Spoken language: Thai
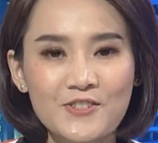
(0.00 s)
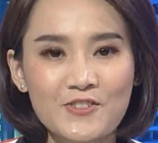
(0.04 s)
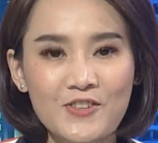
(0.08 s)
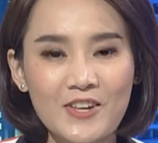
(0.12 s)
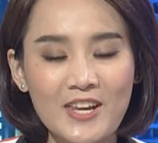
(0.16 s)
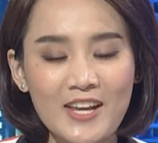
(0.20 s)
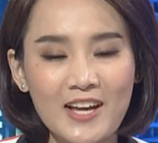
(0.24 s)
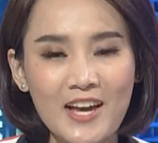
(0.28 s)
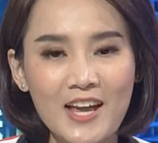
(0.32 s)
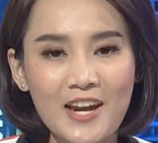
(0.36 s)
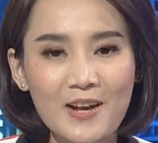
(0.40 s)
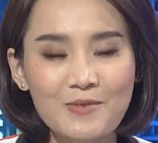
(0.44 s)
ส
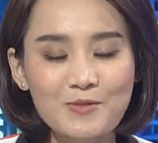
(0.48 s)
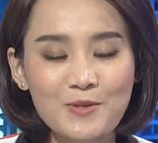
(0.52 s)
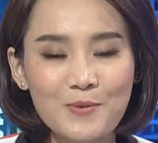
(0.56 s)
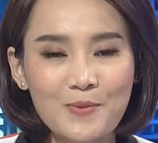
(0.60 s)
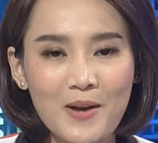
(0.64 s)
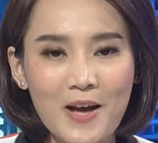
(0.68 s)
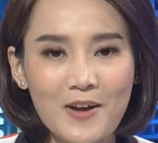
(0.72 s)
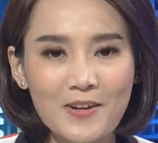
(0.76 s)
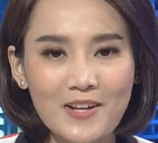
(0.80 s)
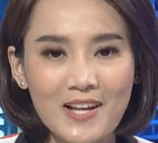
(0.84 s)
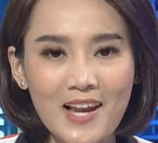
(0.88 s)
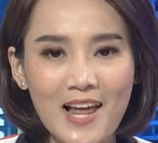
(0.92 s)
วัสดีค่ะ รับช
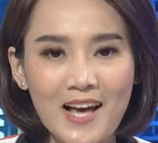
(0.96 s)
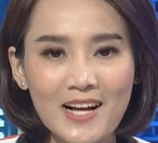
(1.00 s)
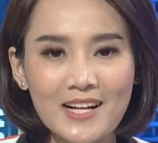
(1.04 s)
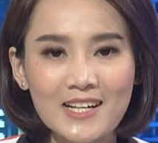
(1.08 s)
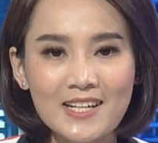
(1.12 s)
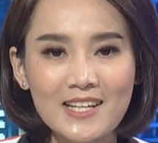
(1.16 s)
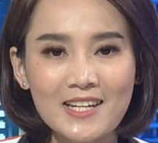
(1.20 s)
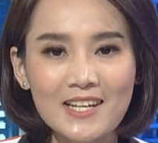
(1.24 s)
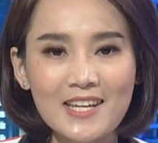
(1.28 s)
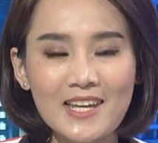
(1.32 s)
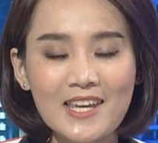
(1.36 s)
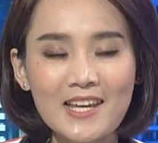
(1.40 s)
มข่าวกีฬา
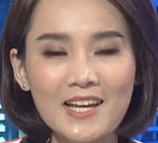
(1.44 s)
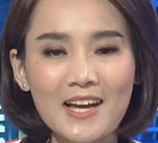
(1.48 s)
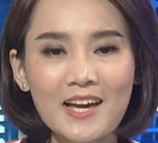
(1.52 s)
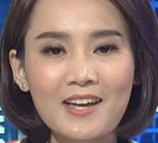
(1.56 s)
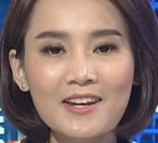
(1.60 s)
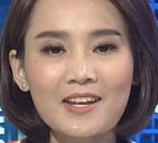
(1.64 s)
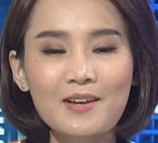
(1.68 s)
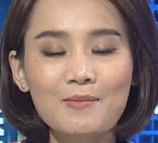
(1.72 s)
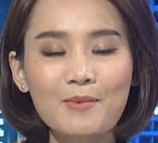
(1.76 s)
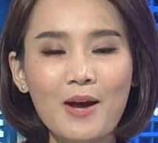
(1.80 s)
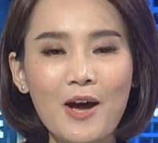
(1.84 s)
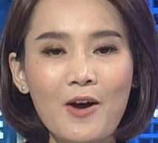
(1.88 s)
คืนนี้ค่ะ
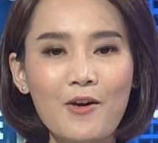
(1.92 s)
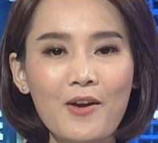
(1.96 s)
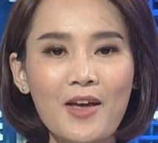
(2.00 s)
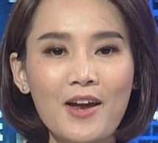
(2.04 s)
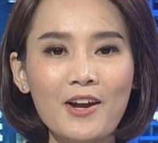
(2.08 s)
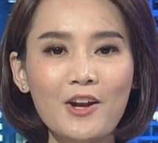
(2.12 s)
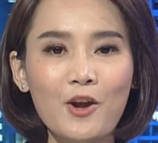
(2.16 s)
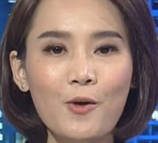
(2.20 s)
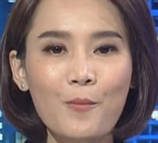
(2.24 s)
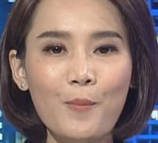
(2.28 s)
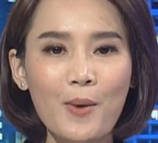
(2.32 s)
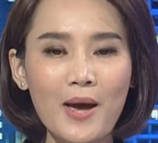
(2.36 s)
เริ่มข่าวแร
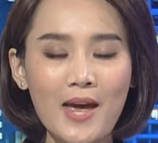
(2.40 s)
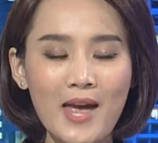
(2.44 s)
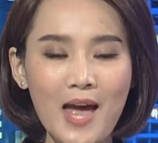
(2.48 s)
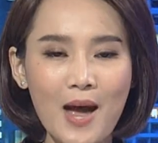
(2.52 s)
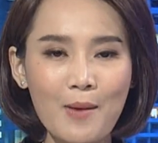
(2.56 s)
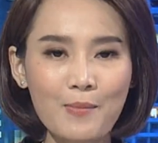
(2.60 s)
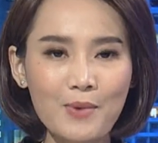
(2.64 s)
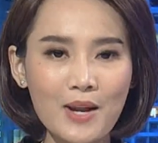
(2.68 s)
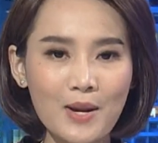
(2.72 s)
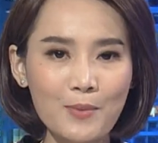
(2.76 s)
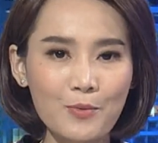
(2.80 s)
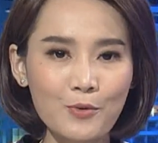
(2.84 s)
กเราไป
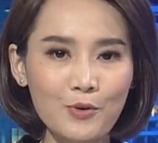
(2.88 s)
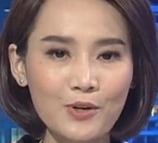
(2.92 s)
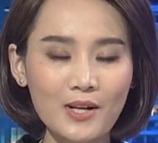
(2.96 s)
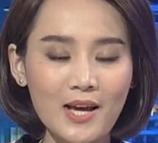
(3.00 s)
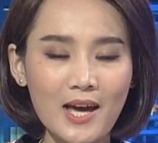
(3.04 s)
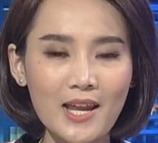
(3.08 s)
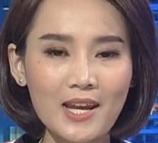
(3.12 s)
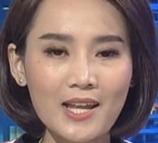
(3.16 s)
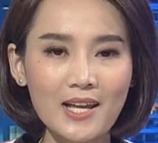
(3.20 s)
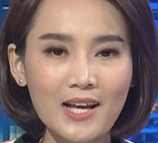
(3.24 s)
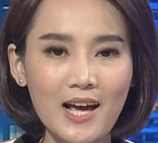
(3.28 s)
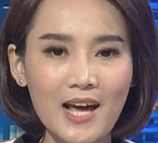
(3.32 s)
อัปเดตผล
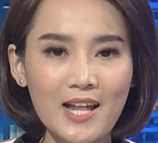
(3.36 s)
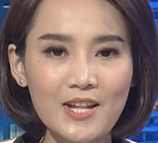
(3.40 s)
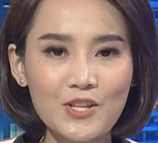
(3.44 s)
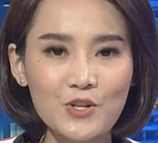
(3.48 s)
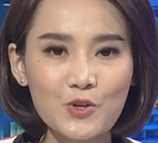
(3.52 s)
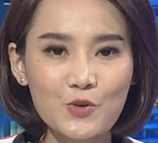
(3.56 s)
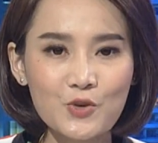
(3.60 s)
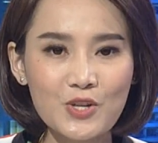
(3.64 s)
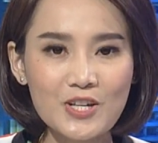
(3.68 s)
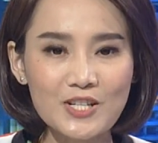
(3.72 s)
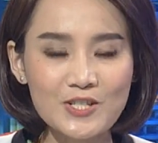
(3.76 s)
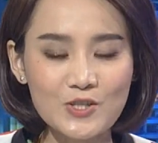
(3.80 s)
การแข่งขัน
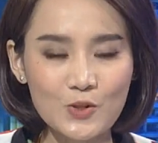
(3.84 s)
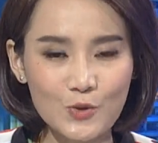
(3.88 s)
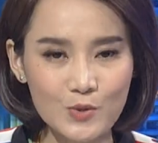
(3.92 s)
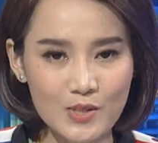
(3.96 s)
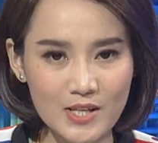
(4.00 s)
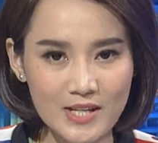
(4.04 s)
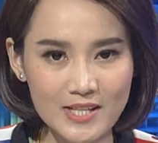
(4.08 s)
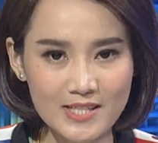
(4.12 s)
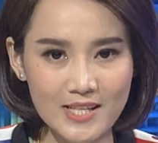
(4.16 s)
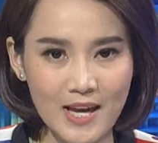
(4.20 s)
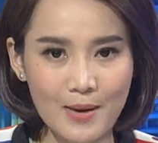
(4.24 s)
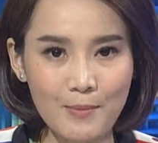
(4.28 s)
ยูยิสู
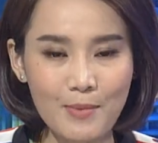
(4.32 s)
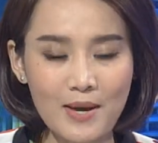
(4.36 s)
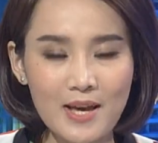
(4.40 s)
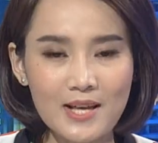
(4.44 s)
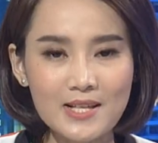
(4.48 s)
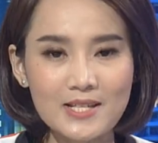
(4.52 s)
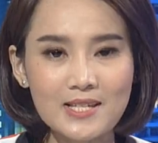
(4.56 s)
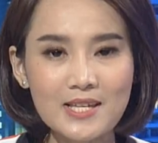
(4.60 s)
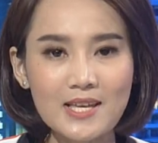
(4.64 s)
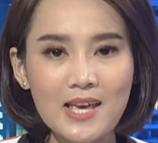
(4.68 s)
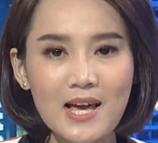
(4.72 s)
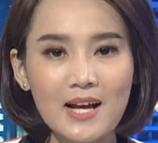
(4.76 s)
ชิงแชมป์เอ
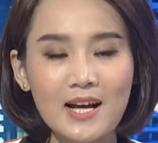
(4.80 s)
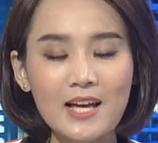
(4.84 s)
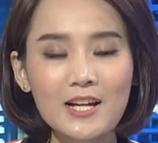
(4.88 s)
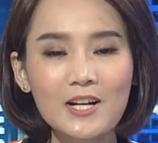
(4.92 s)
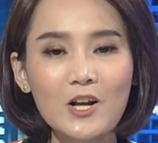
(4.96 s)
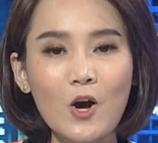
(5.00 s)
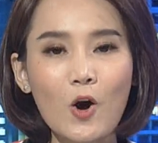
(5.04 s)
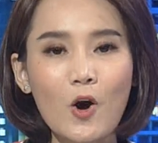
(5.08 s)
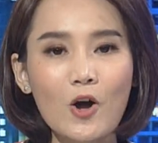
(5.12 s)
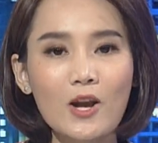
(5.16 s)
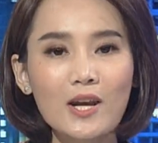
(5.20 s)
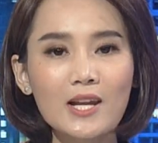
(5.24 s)
เชียกัน
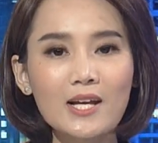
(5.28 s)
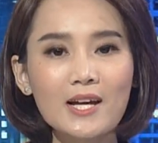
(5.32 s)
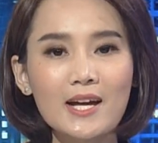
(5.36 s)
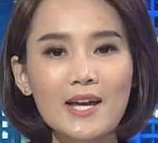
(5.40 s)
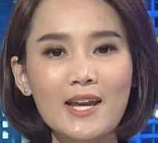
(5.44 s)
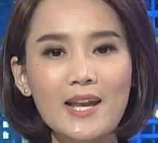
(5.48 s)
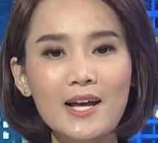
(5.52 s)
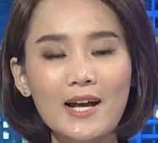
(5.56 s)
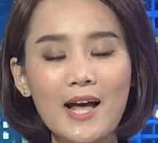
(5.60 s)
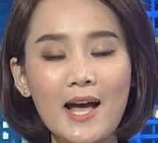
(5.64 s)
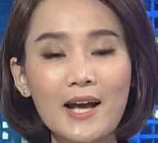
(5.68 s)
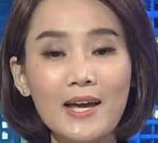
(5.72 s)
ก่อนเลย
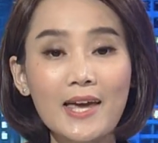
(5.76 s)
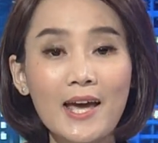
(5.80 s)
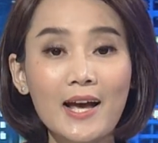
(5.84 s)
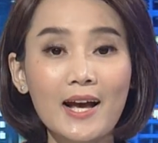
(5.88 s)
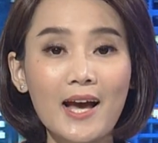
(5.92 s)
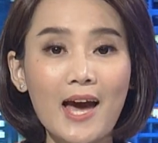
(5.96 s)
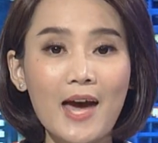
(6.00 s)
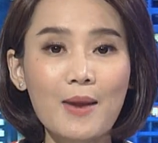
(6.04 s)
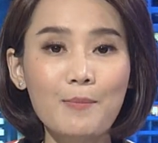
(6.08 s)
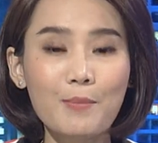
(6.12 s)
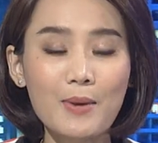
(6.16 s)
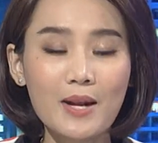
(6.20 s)
นะคะ แข่
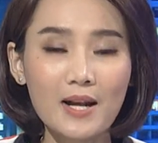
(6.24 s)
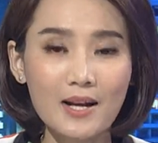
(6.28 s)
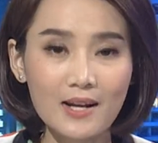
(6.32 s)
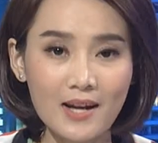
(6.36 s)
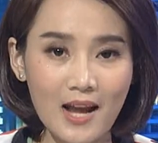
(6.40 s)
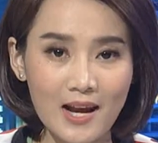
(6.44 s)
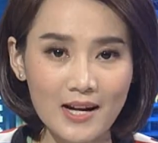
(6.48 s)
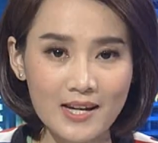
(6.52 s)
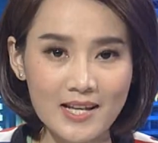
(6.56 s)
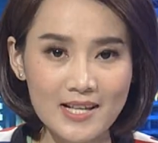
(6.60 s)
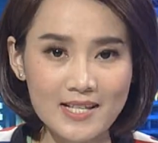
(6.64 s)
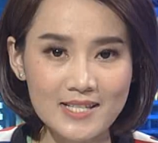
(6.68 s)
งขันเป็นค
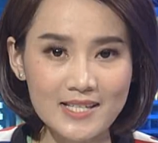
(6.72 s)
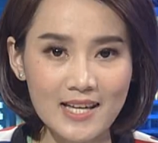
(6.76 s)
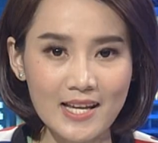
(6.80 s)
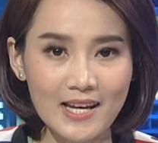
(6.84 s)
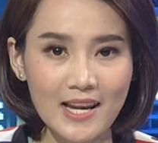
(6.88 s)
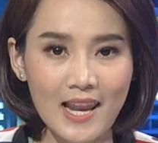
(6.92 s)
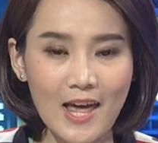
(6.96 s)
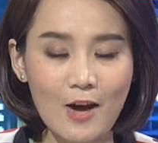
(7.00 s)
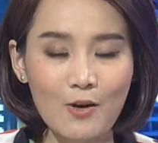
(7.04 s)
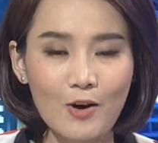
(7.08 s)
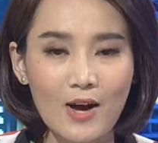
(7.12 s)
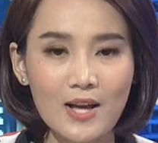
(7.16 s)
รั้งที่
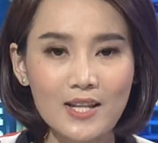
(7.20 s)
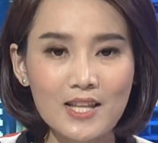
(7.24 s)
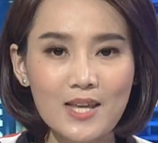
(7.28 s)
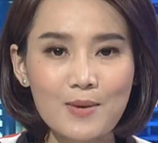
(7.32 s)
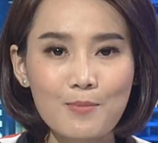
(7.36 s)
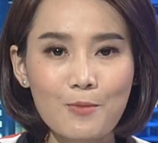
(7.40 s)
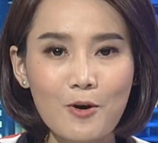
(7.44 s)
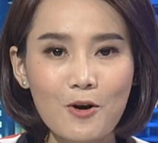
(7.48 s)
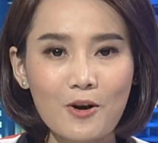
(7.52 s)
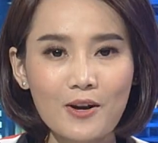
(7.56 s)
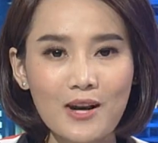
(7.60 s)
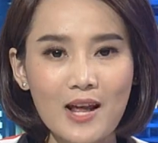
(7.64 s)
7 แล้วค่ะ
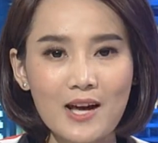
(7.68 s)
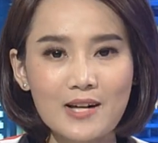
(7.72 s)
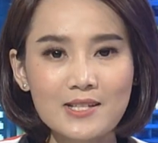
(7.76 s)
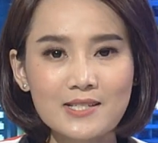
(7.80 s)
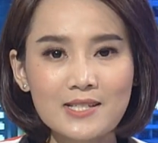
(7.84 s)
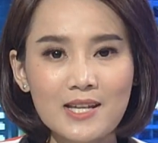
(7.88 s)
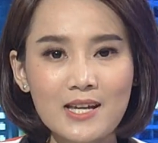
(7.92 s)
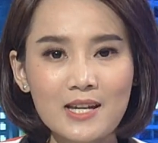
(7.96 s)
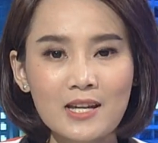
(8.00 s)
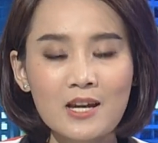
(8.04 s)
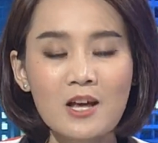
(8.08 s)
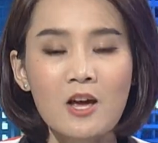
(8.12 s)
ที่มอรัง
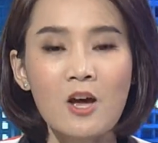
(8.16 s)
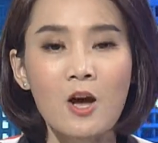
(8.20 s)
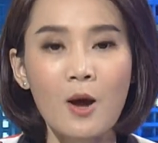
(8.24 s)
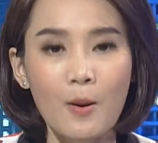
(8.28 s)
สิต